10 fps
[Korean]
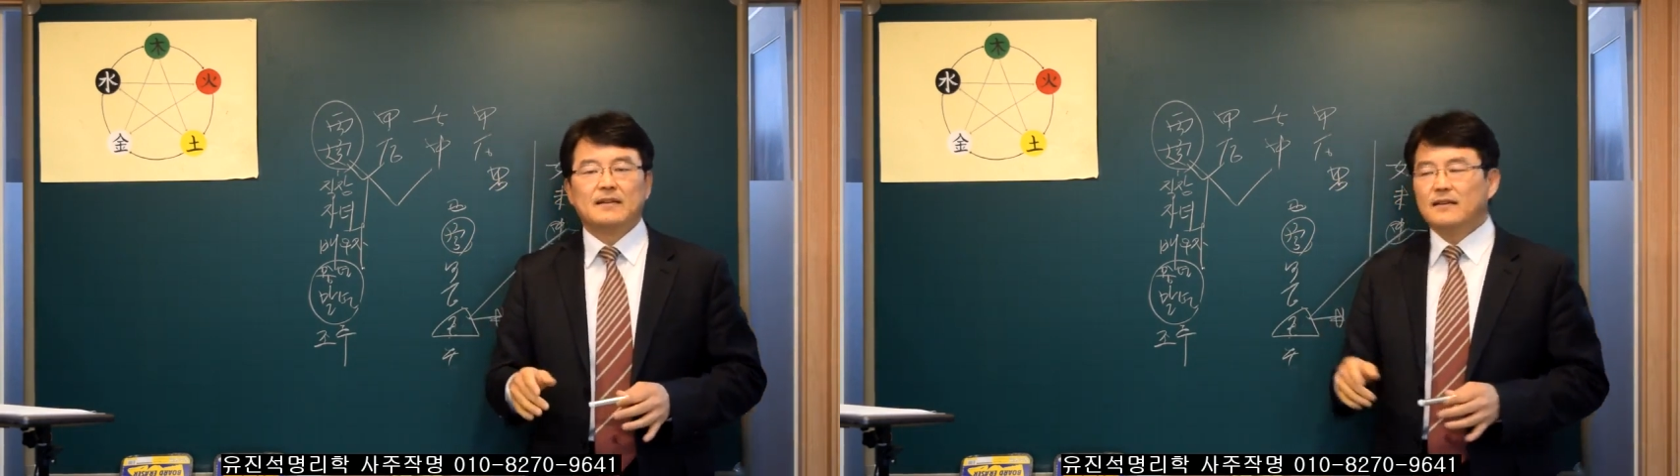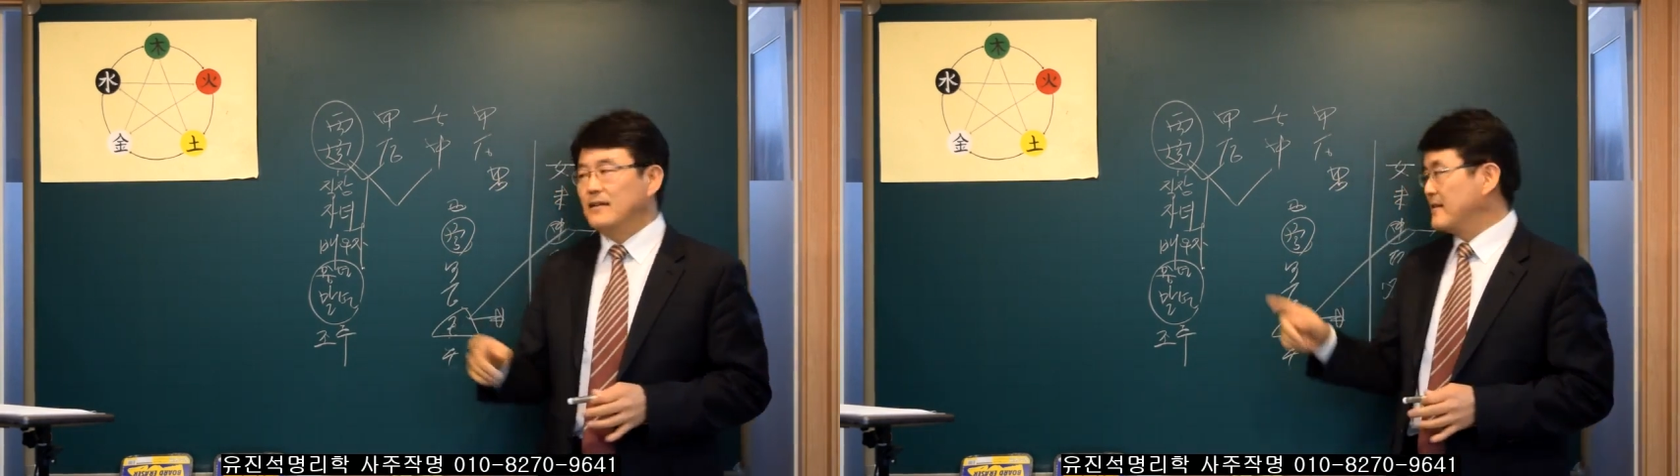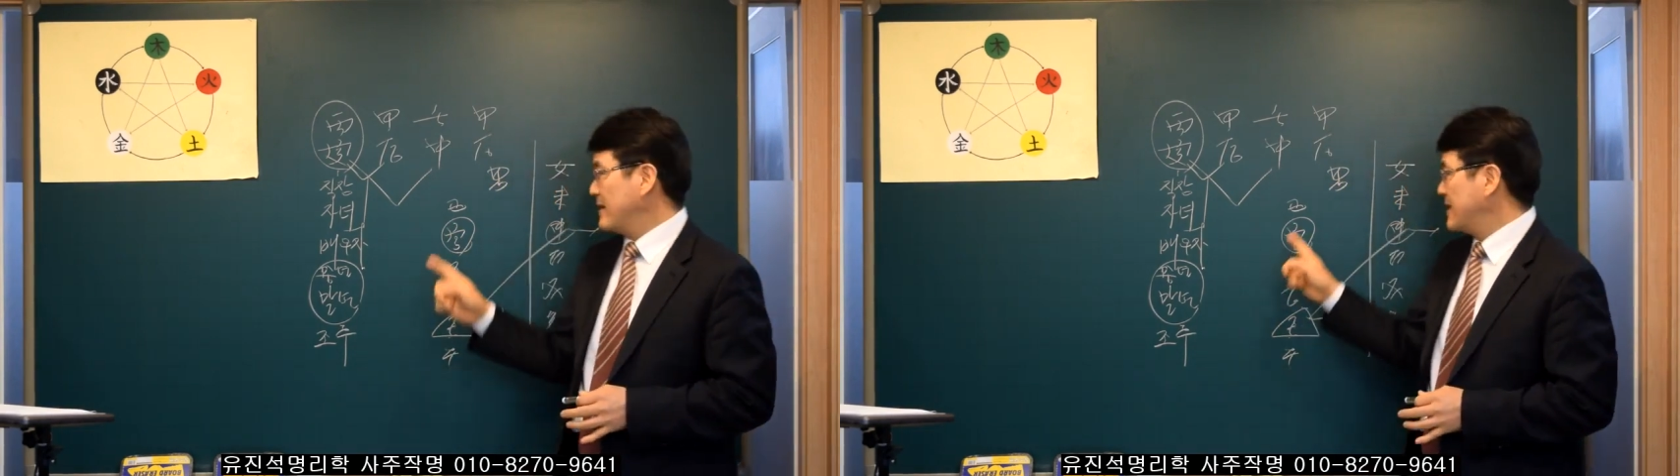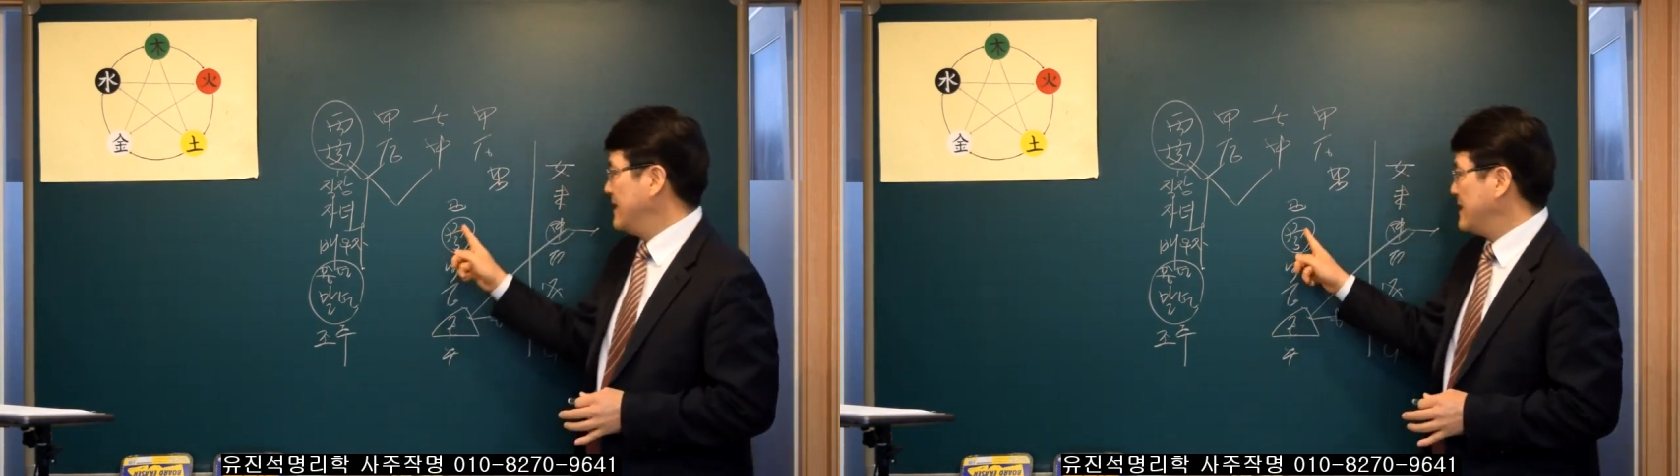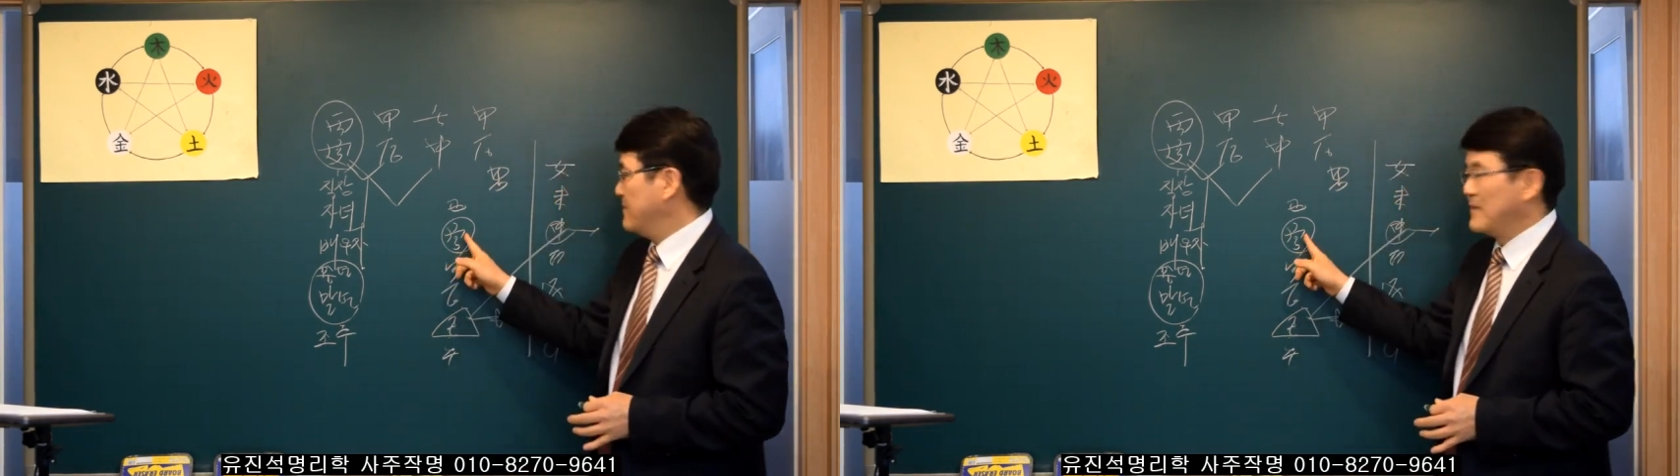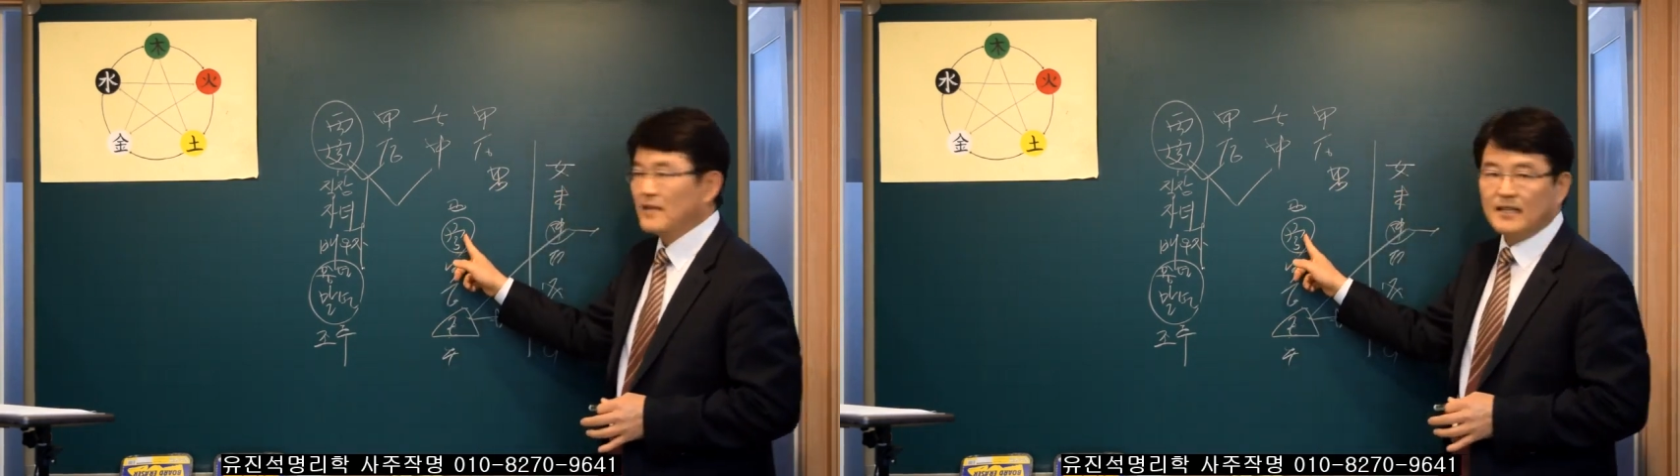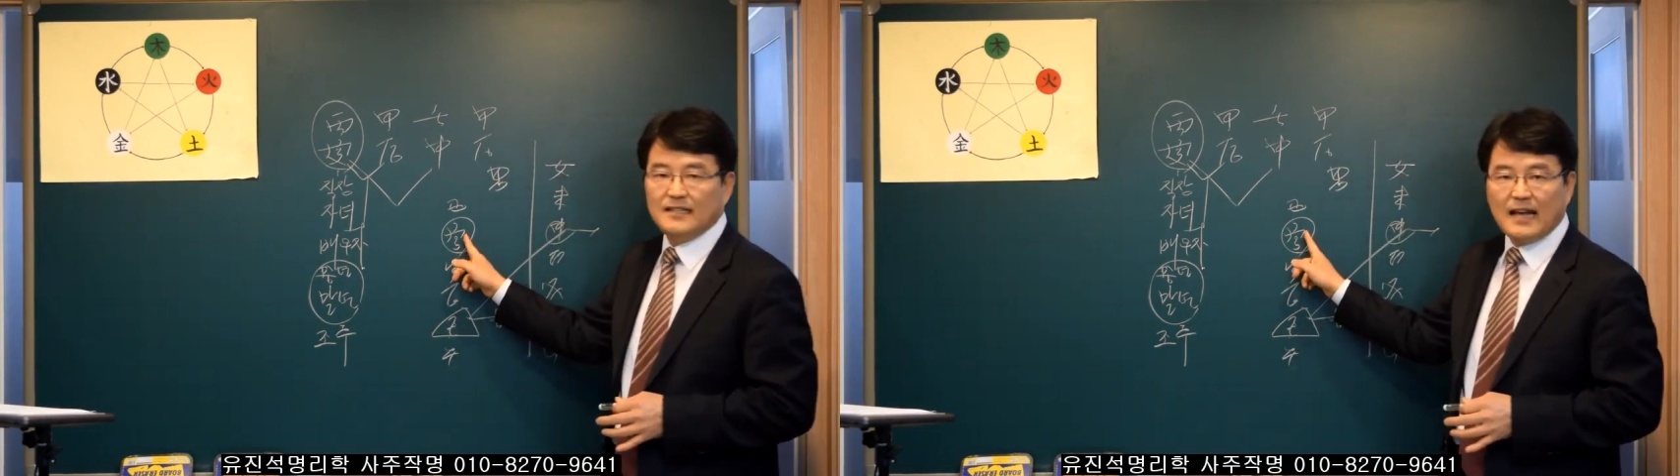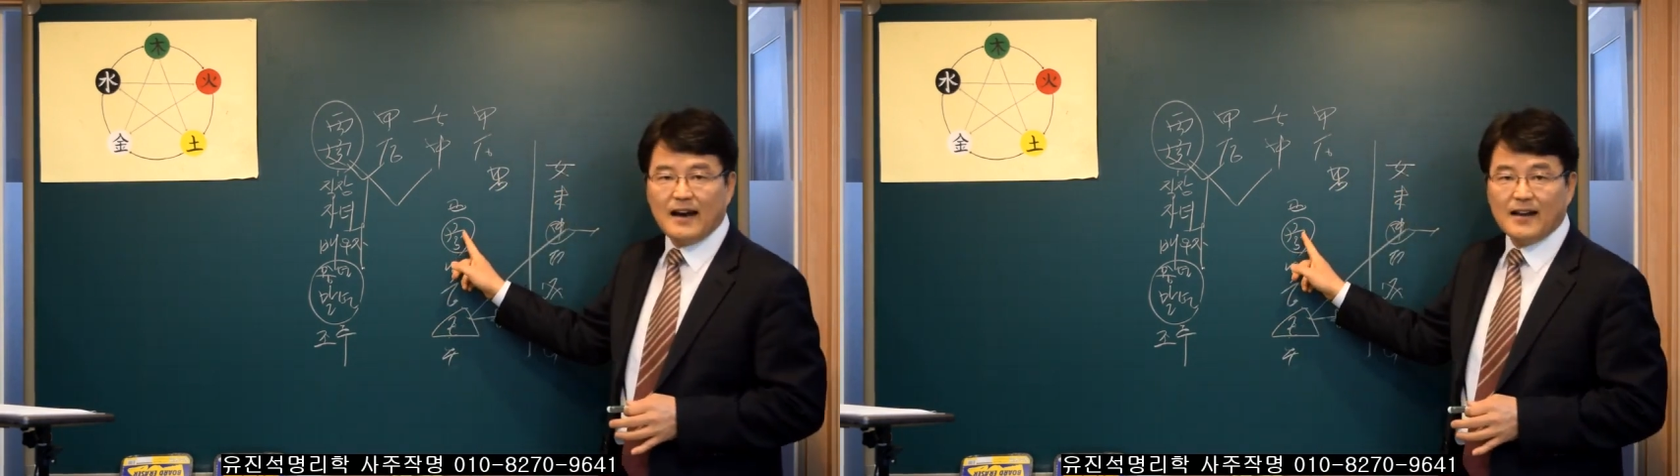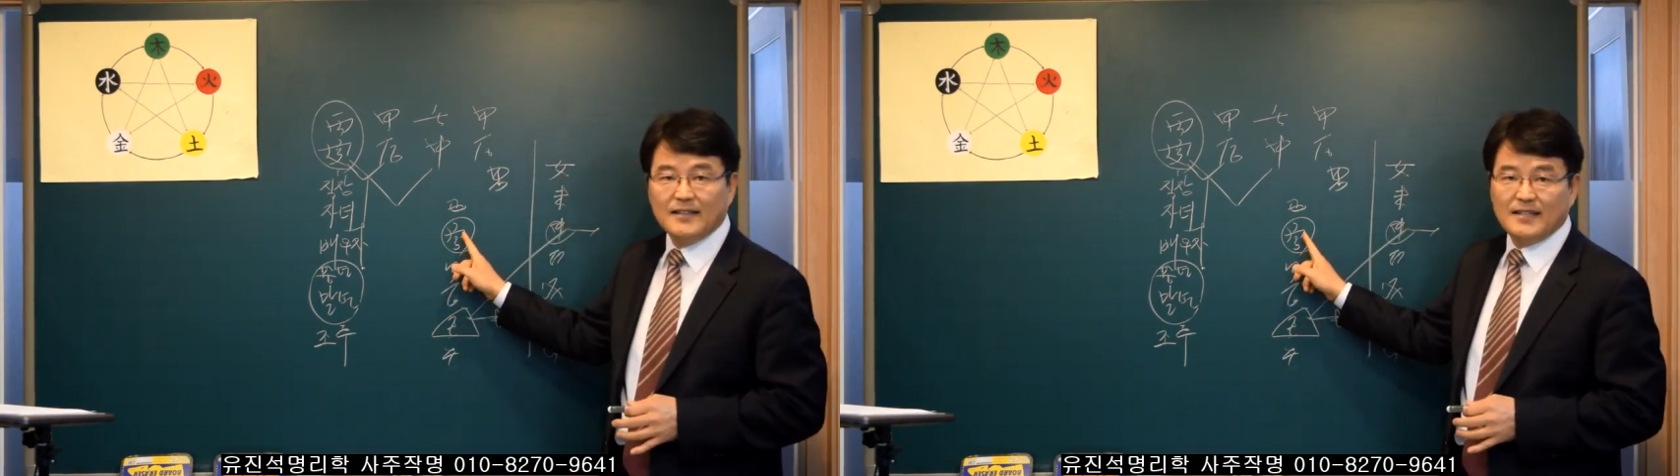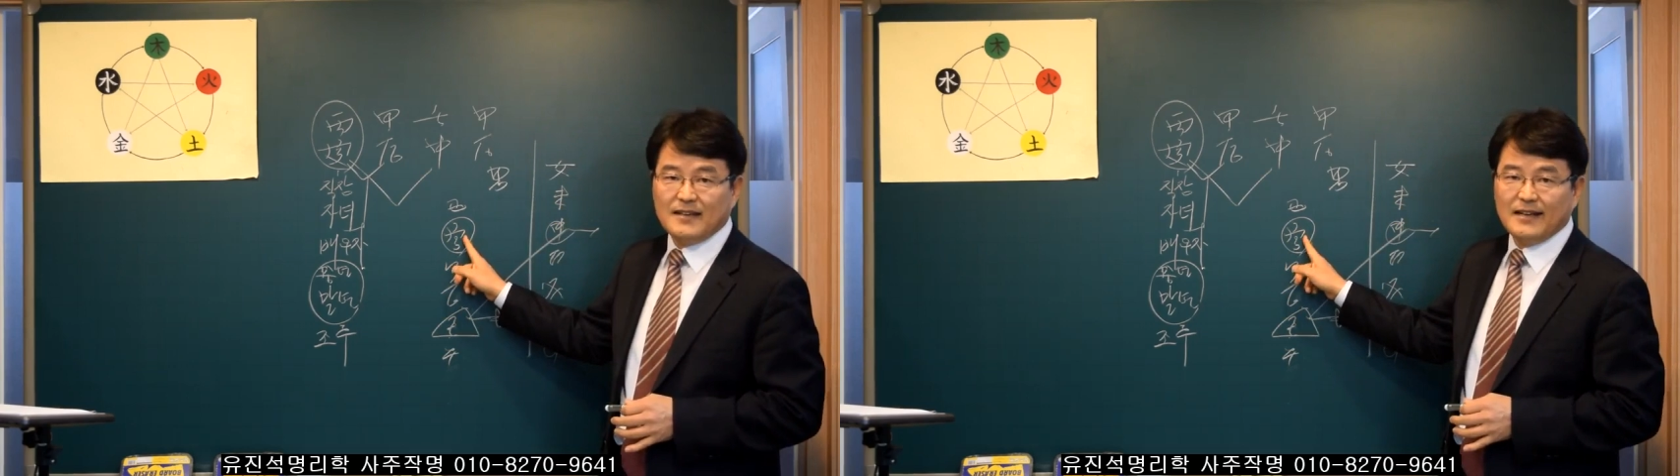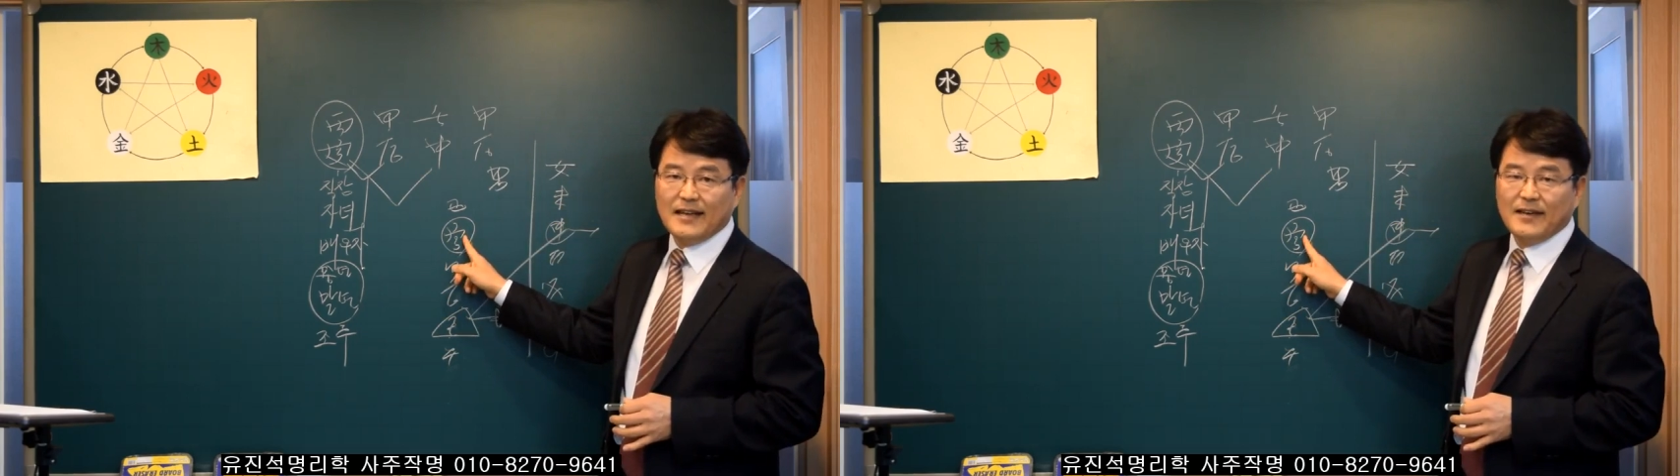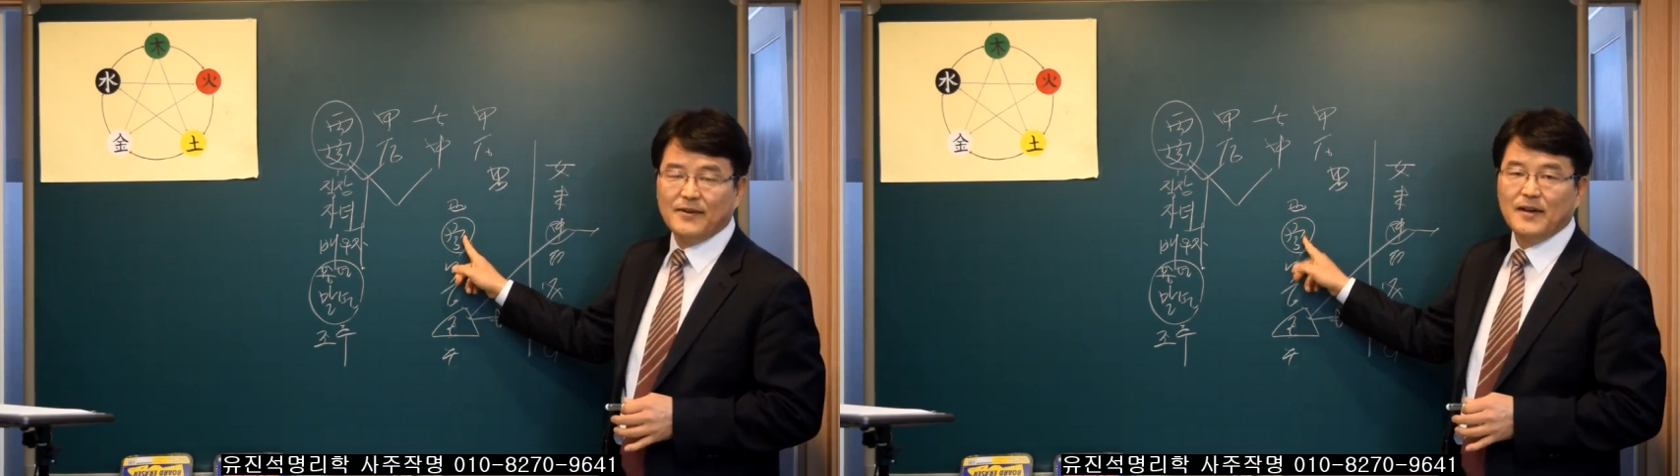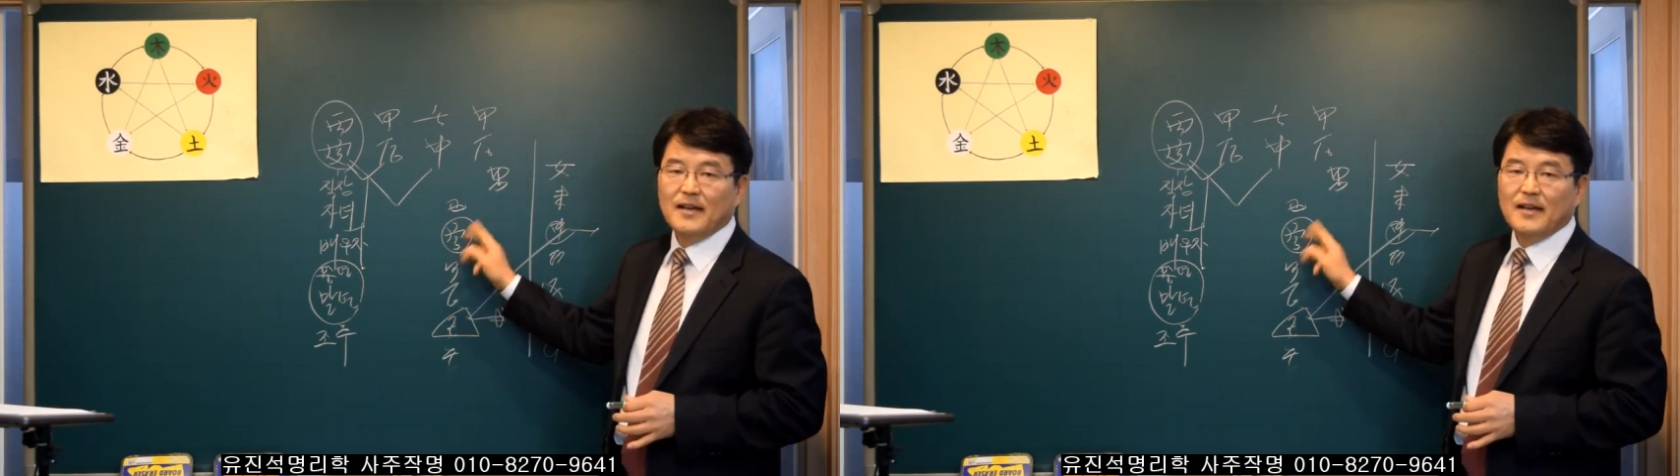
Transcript: 그래서 기침, 기상하는 시간이에요.